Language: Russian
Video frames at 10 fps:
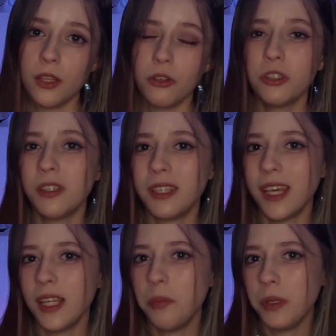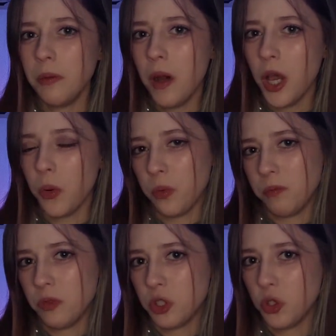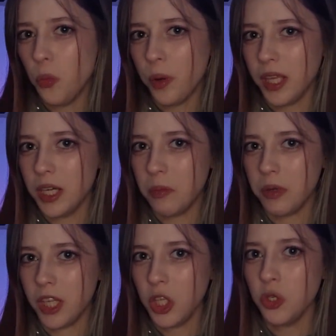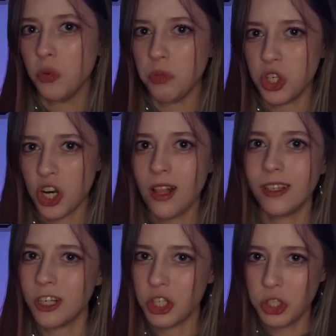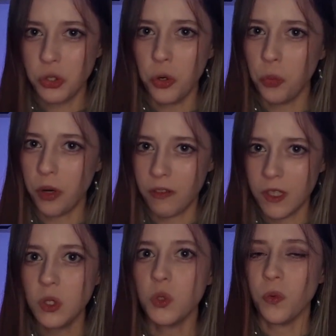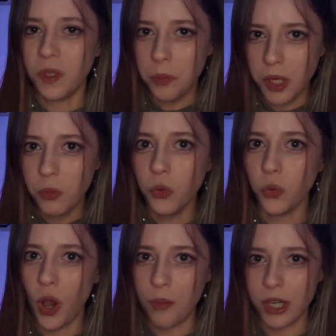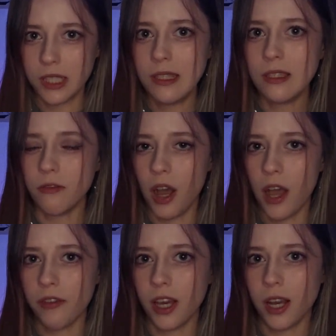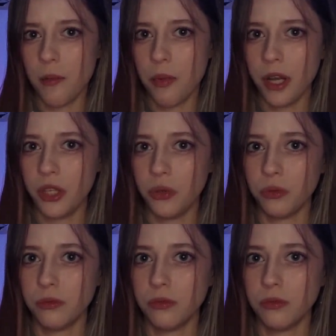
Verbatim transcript: Но вот я не понимаю, что, по их мнению, мешало режиссеру Провицу напрямую обратиться в авиакомпанию.